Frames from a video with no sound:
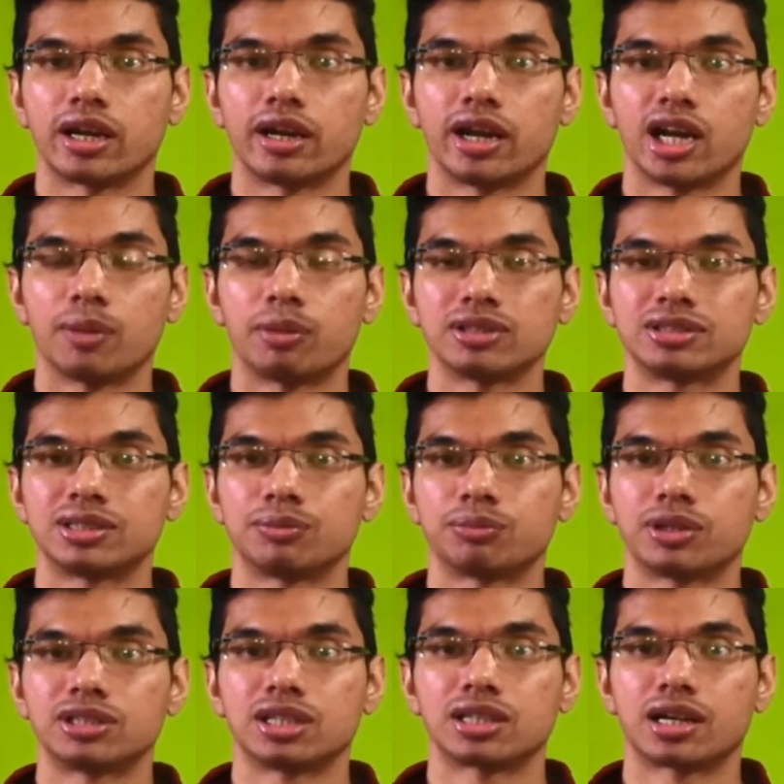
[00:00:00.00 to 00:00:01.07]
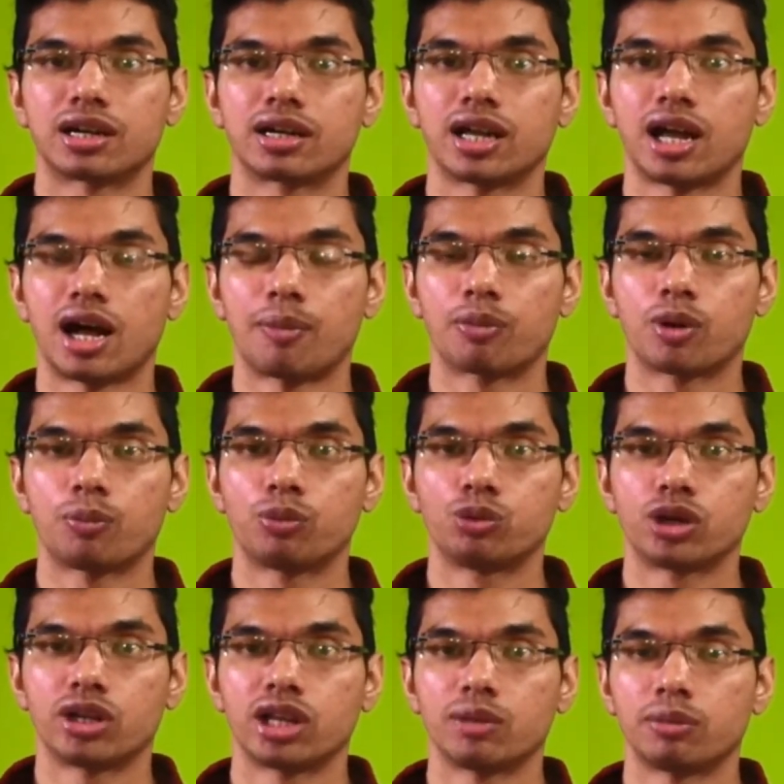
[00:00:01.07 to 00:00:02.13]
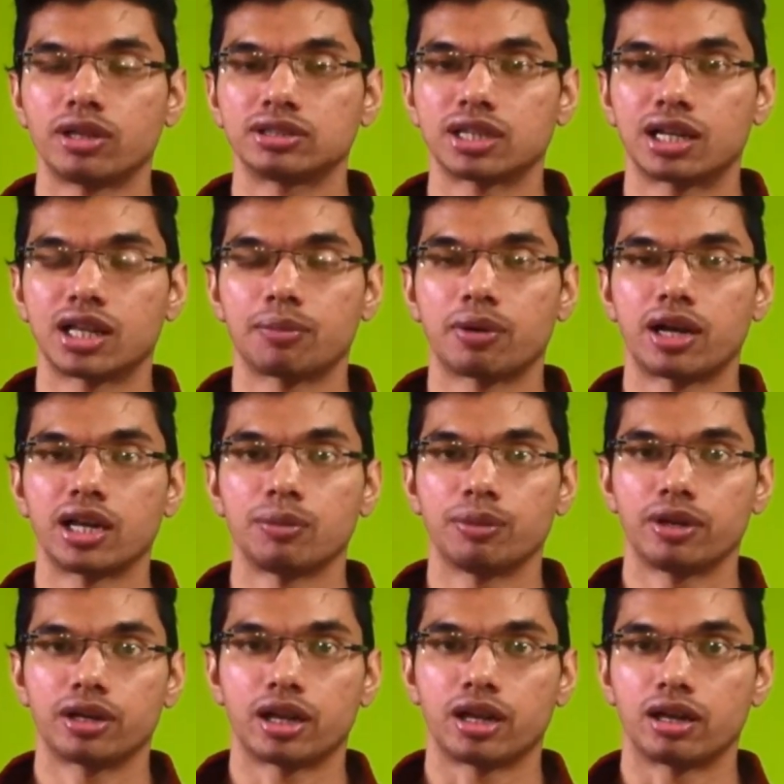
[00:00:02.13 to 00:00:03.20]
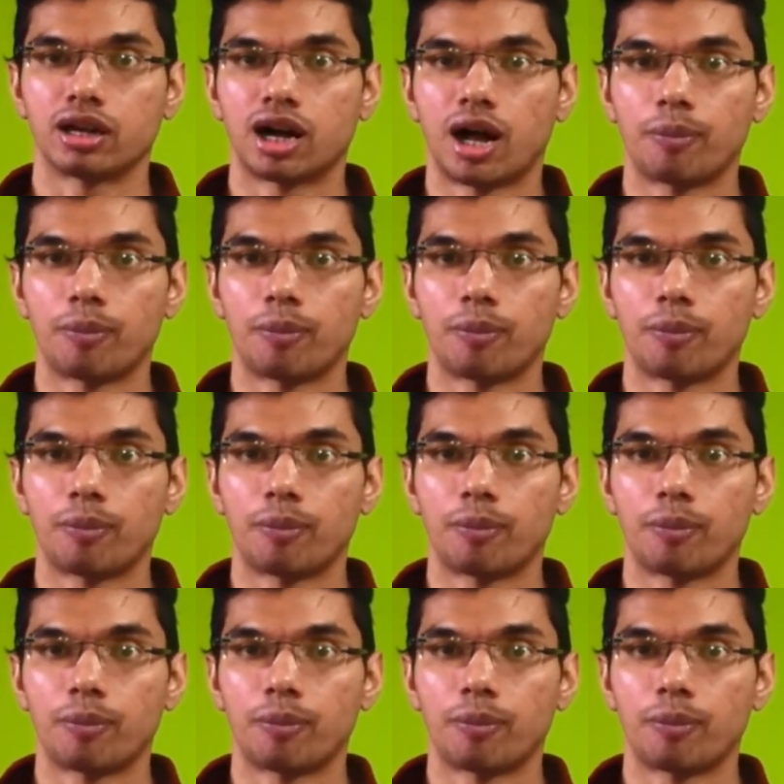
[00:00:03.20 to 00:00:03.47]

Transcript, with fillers: करने के लिए बस सिंपल सा करना है आपको पूरे दिन में ज़्यादा पानी पीना है